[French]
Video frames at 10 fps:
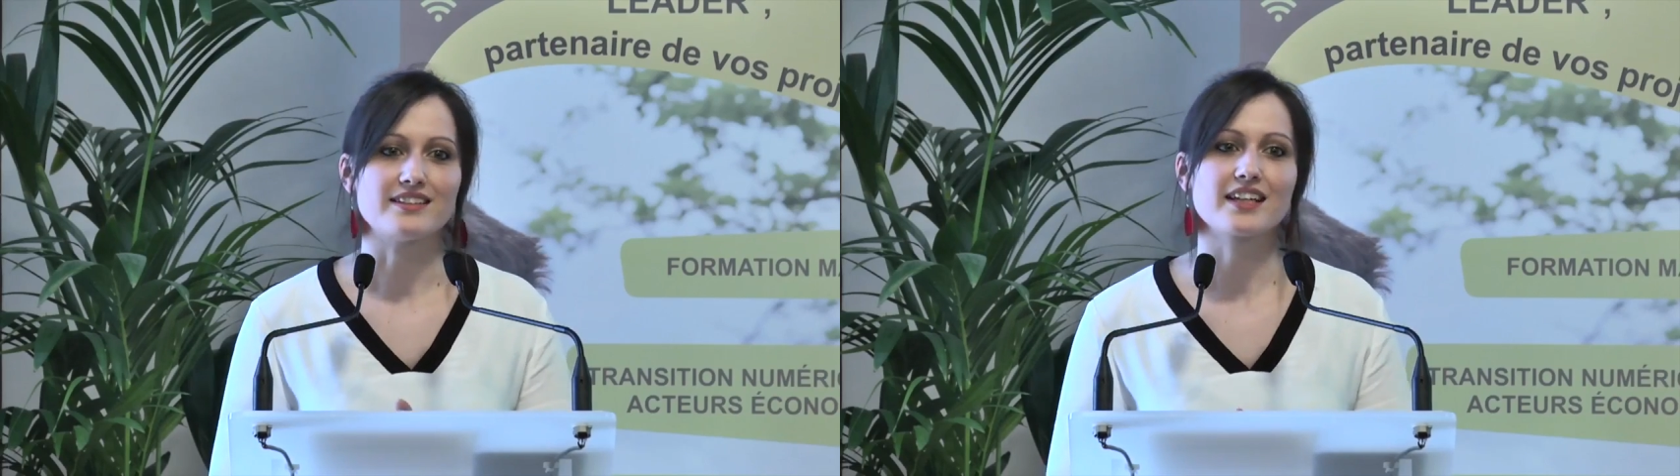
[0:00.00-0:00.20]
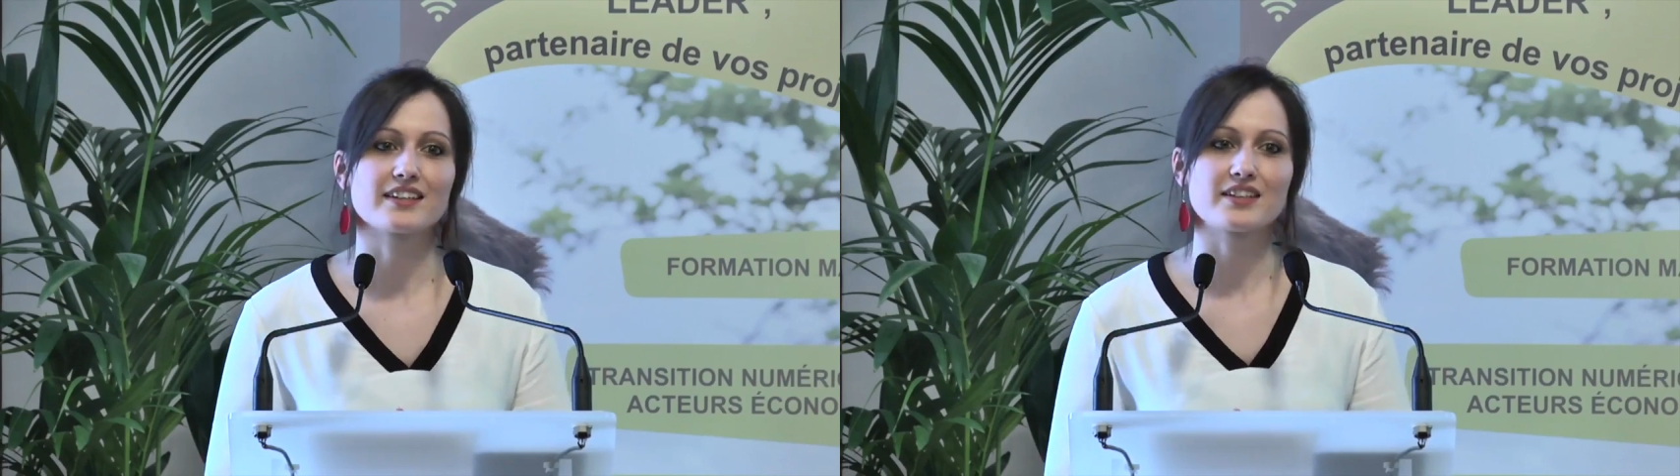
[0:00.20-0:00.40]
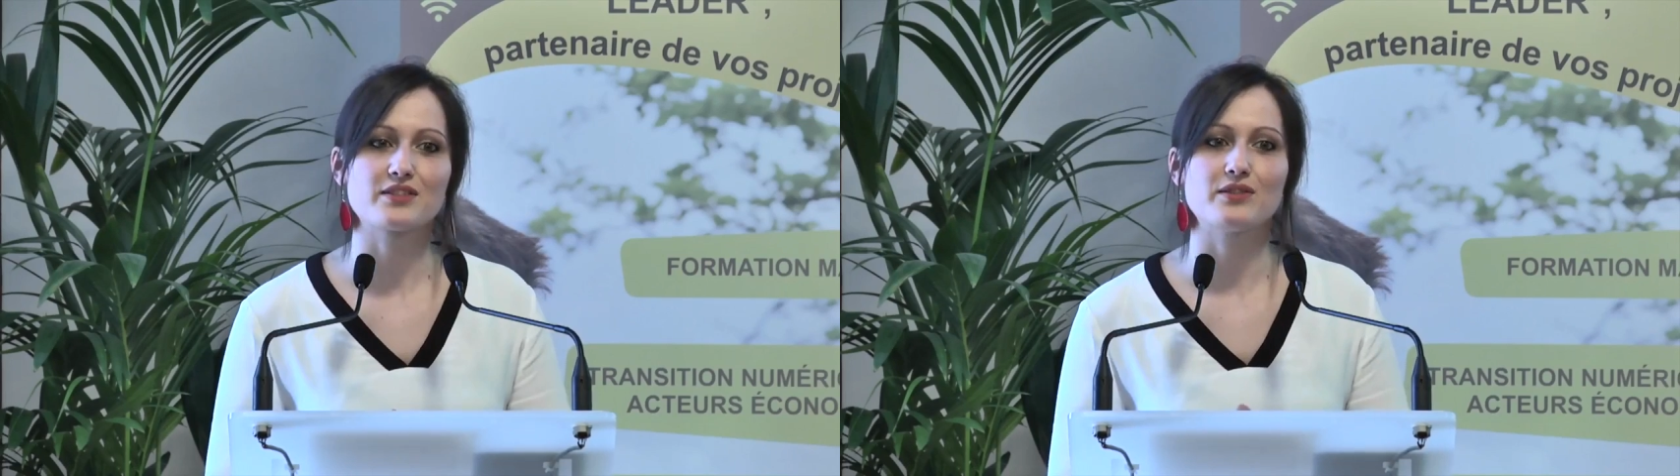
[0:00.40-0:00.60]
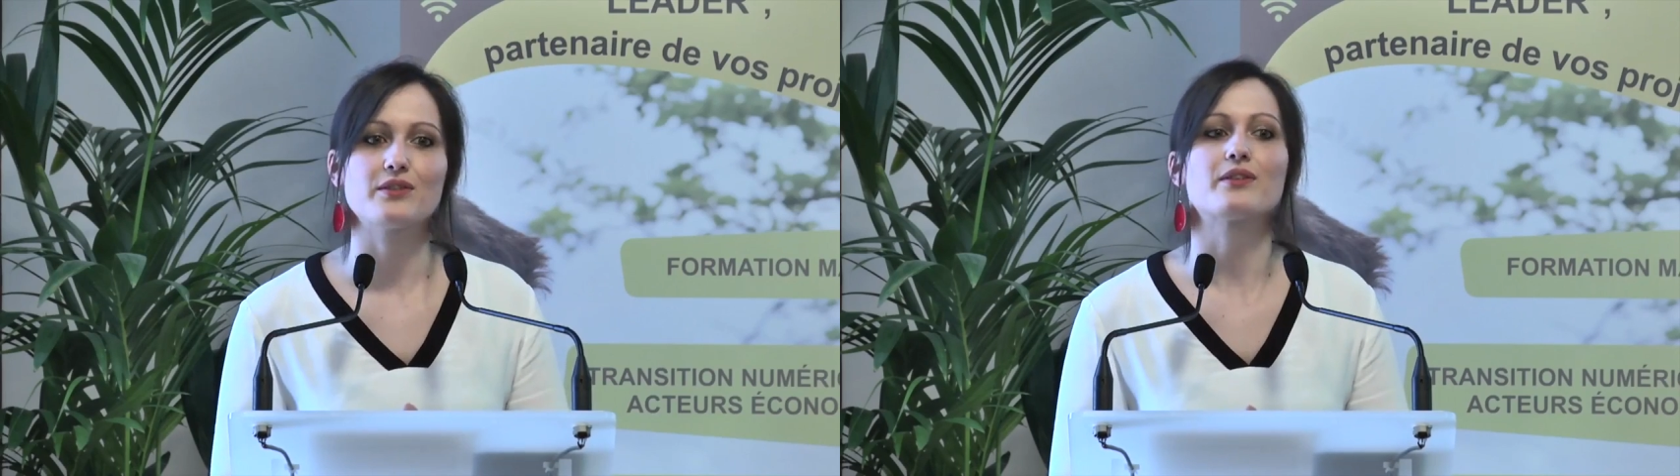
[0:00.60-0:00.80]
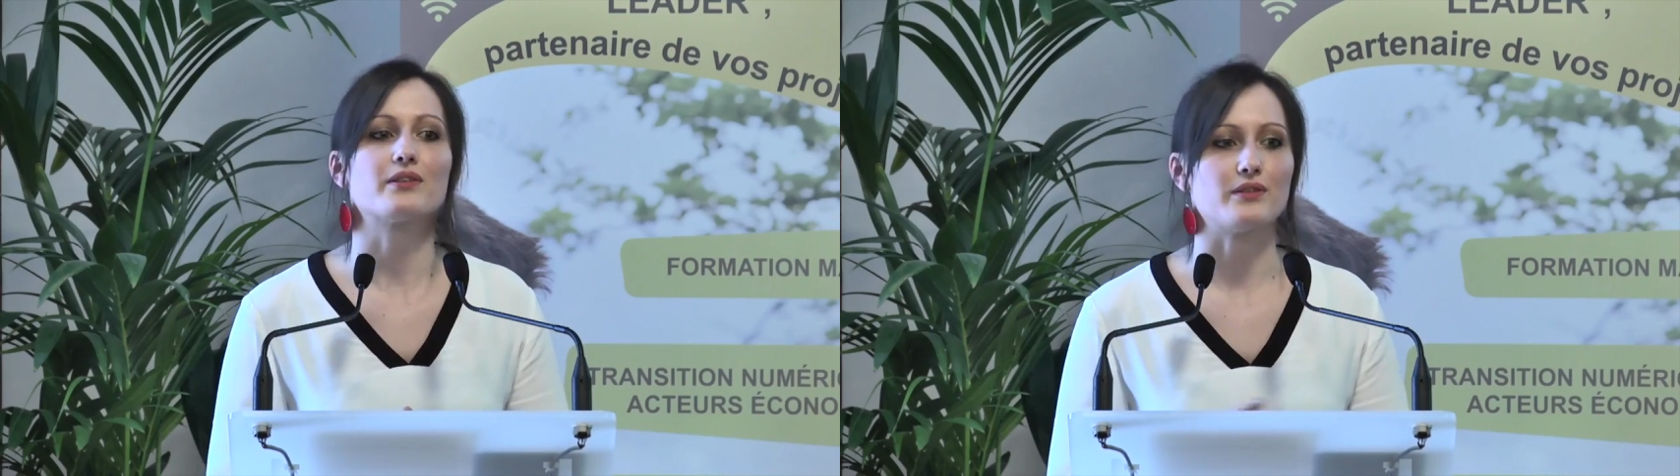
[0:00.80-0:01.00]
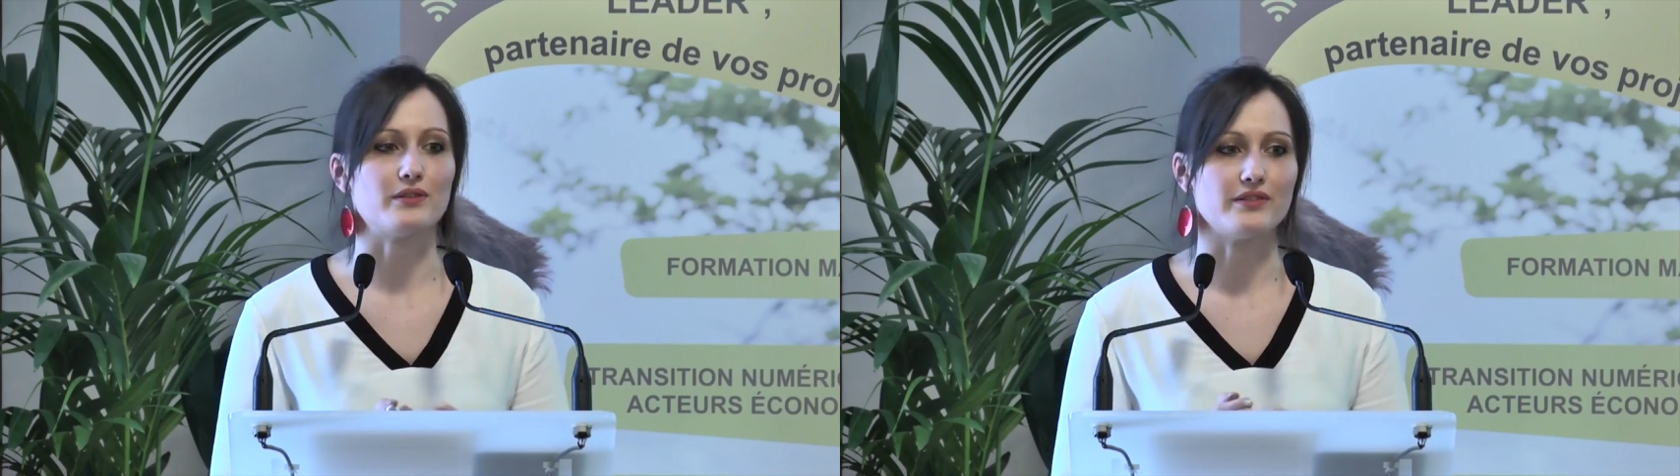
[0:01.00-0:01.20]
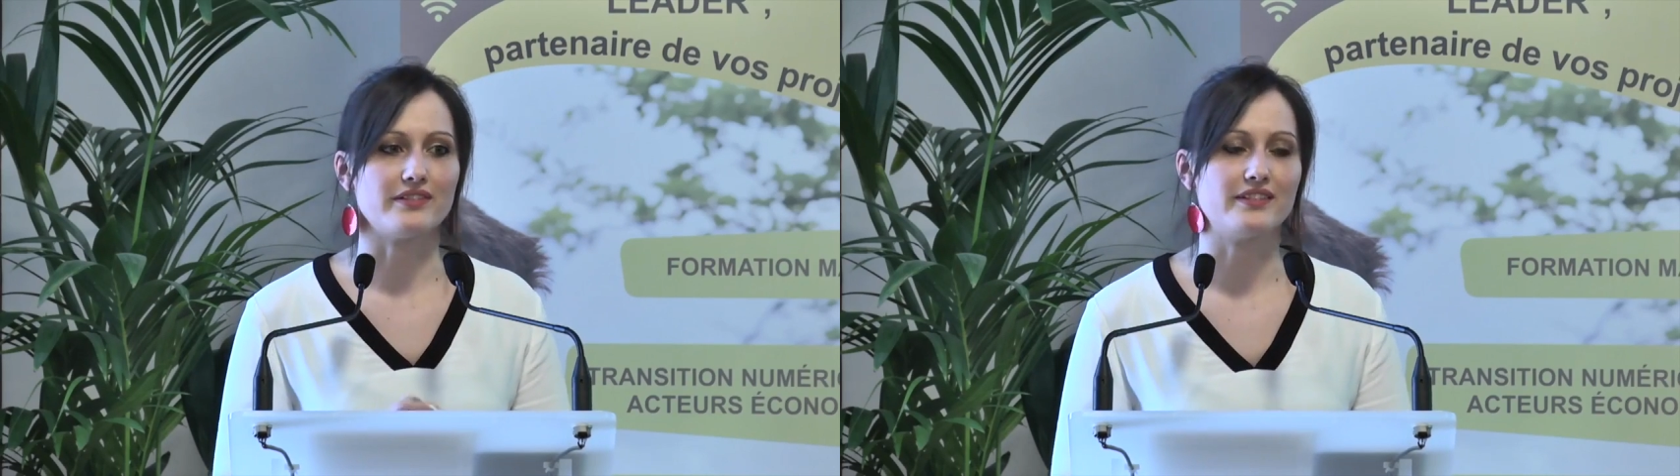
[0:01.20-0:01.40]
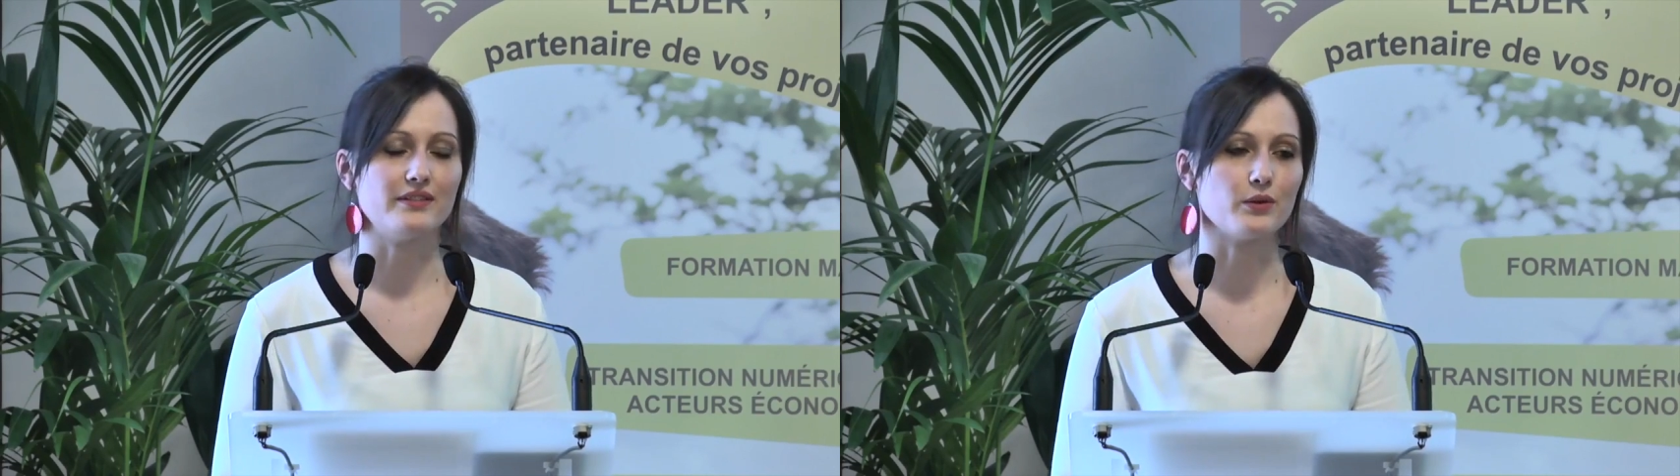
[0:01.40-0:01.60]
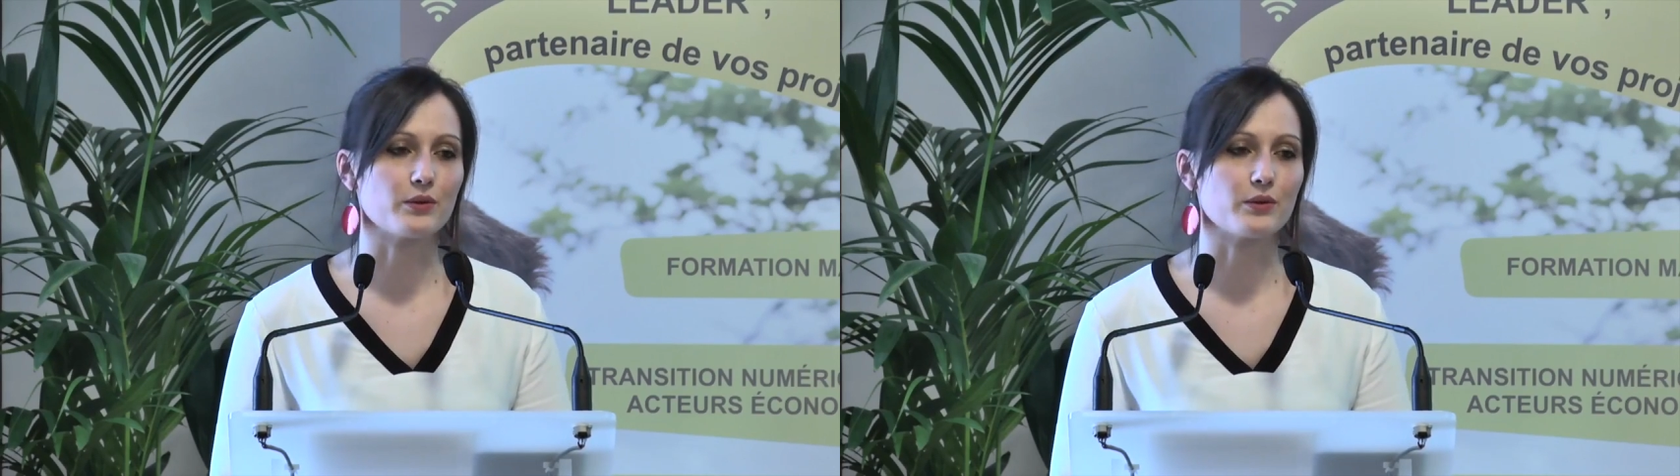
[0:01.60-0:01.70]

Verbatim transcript: directrice de,